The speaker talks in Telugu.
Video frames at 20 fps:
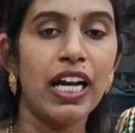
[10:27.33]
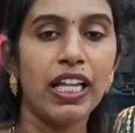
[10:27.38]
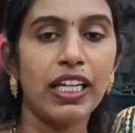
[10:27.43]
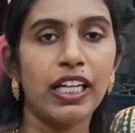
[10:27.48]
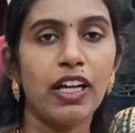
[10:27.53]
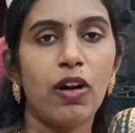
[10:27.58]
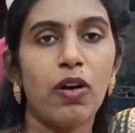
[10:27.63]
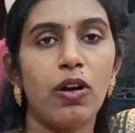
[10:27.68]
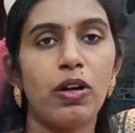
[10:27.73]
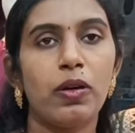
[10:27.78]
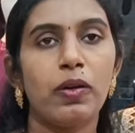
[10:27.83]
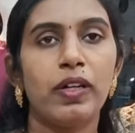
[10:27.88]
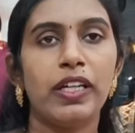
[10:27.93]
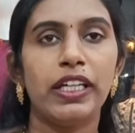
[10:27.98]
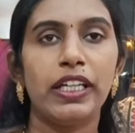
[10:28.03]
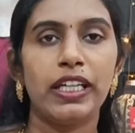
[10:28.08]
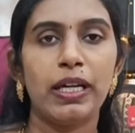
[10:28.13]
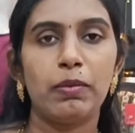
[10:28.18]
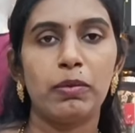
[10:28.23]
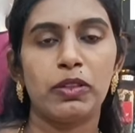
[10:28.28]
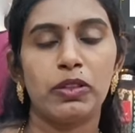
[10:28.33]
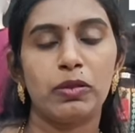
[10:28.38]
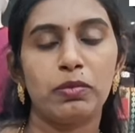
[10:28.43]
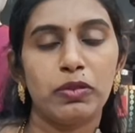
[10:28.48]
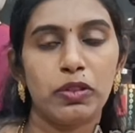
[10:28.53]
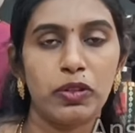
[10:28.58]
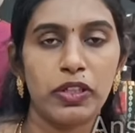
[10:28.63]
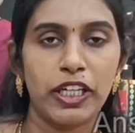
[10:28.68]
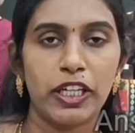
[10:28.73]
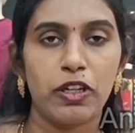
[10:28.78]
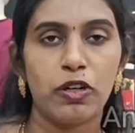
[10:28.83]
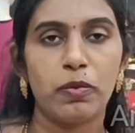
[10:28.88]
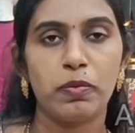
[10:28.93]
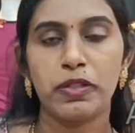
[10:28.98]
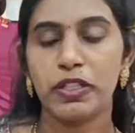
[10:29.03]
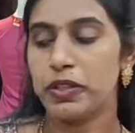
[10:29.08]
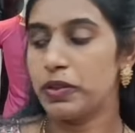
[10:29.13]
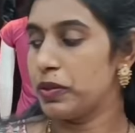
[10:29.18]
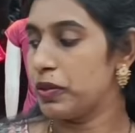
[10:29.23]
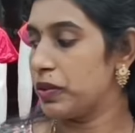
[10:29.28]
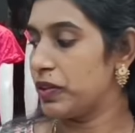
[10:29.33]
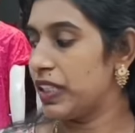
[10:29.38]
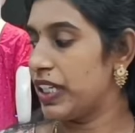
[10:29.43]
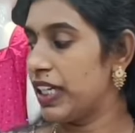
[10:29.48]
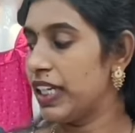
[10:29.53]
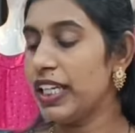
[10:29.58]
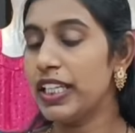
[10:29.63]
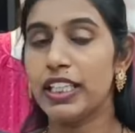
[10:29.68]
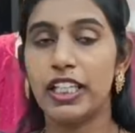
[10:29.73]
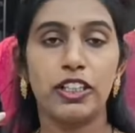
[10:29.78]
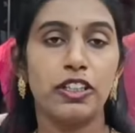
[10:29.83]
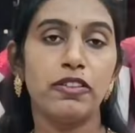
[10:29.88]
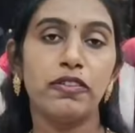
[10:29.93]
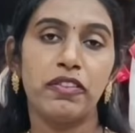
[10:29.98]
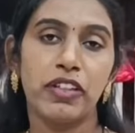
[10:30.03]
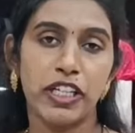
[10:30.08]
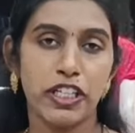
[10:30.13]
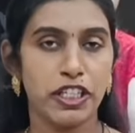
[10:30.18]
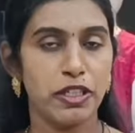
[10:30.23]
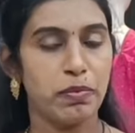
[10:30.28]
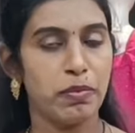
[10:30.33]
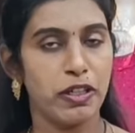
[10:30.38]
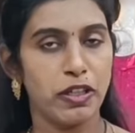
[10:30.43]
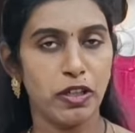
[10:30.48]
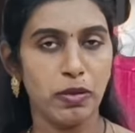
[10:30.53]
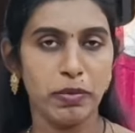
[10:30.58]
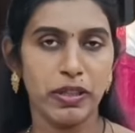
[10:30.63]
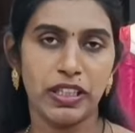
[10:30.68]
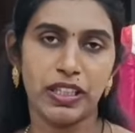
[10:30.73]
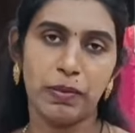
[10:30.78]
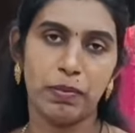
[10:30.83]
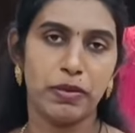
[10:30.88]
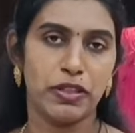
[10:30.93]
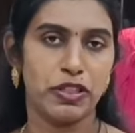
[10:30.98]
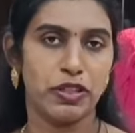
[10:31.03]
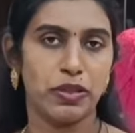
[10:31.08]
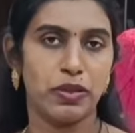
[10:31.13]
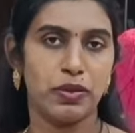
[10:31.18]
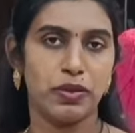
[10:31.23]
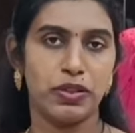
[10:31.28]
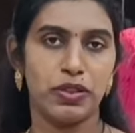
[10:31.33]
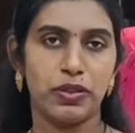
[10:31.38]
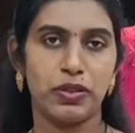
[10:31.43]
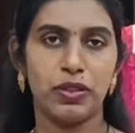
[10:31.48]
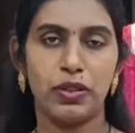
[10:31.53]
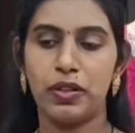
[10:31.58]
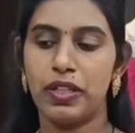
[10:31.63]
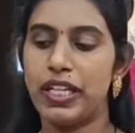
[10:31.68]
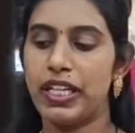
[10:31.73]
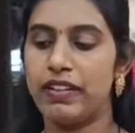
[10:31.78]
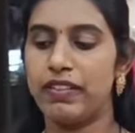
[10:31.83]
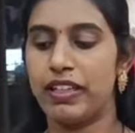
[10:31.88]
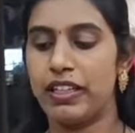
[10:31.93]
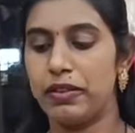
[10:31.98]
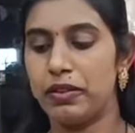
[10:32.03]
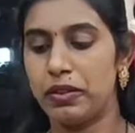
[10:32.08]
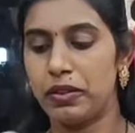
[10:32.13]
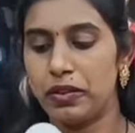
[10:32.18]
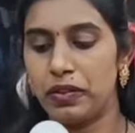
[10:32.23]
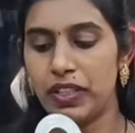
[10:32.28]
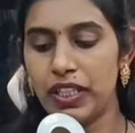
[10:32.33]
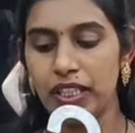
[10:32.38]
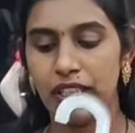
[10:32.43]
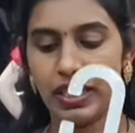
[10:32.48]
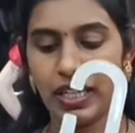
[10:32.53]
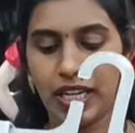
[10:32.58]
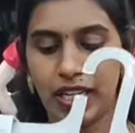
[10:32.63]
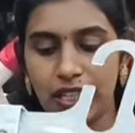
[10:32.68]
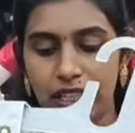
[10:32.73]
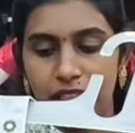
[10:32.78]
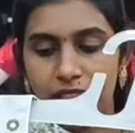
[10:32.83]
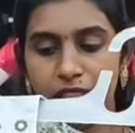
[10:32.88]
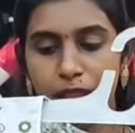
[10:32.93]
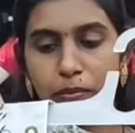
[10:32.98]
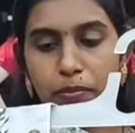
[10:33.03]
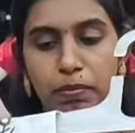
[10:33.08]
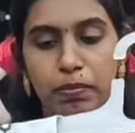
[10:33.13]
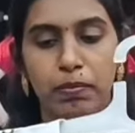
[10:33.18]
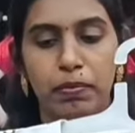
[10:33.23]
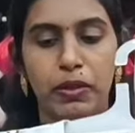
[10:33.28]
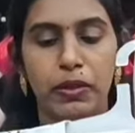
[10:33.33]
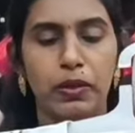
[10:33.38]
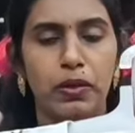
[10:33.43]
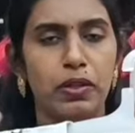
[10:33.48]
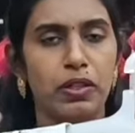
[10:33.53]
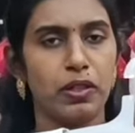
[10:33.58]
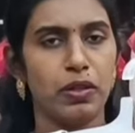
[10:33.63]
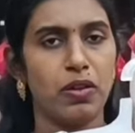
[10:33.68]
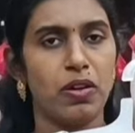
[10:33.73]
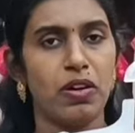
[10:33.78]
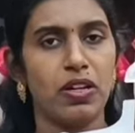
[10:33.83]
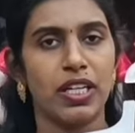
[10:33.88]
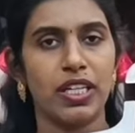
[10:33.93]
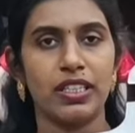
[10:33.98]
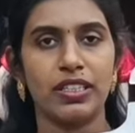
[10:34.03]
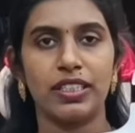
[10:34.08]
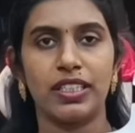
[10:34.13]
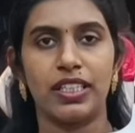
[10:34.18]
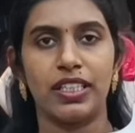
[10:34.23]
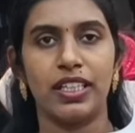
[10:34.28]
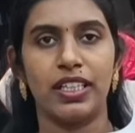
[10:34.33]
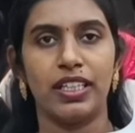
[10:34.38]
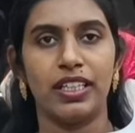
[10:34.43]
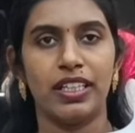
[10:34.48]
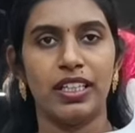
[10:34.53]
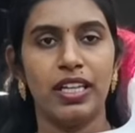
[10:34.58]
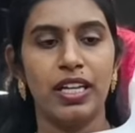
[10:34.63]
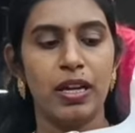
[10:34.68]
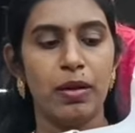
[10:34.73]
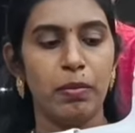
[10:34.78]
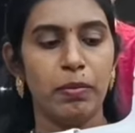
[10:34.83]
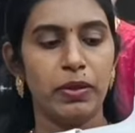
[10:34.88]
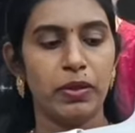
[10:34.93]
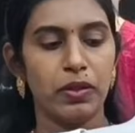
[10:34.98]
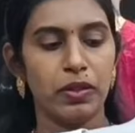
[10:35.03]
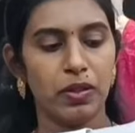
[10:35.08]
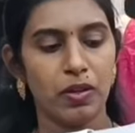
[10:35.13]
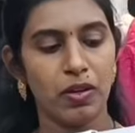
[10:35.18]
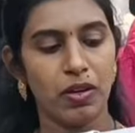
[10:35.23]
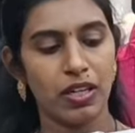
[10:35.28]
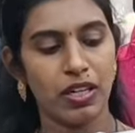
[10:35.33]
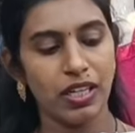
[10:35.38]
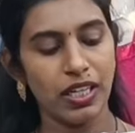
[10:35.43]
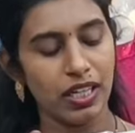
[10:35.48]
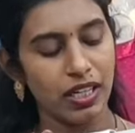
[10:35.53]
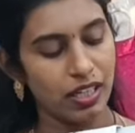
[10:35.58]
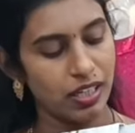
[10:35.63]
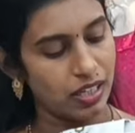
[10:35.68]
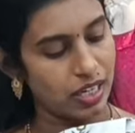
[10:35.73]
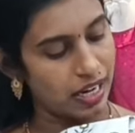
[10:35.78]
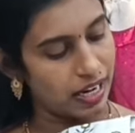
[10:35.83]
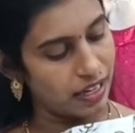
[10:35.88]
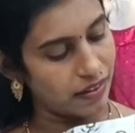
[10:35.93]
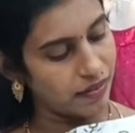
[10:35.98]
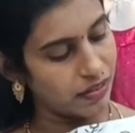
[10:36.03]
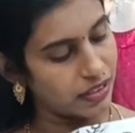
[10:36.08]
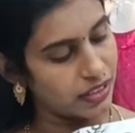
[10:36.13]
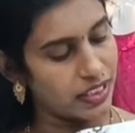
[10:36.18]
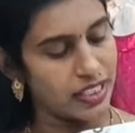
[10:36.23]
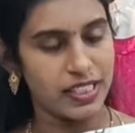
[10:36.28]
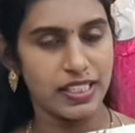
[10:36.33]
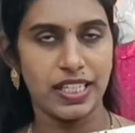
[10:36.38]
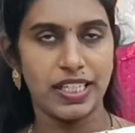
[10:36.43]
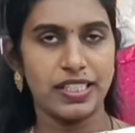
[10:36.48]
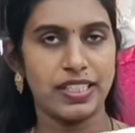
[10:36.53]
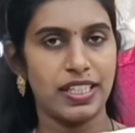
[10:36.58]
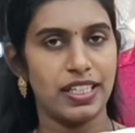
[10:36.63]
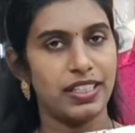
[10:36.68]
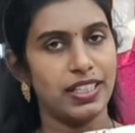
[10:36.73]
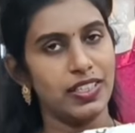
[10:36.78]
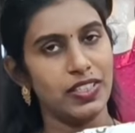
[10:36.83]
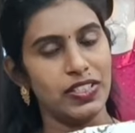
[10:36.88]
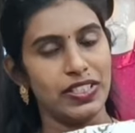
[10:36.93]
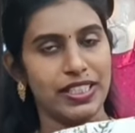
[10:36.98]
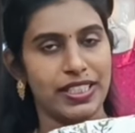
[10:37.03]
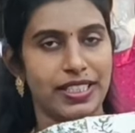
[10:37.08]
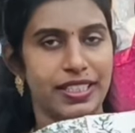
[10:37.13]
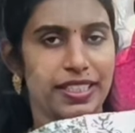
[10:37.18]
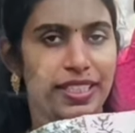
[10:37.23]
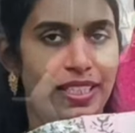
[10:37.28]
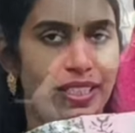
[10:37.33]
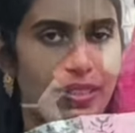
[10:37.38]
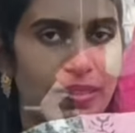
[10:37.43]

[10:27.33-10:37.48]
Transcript: అలాగే ఆల్ ఓవర్ ఇండియా మొత్తం కొరియర్ ఆప్షన్ ఉంటుందండి దట్ ఫ్రీ షిప్పింగ్లో మీరు తెప్పించుకోవచ్చు డోర్ డెలివరీ ఉంటుంది అండ్ ఇది ప్యూర్ కాటన్స్ అండి ప్యూర్ కాటన్ ఇలా హ్యాండ్ వర్క్ డిజైన్స్ అయితే వచ్చేసి ఇలా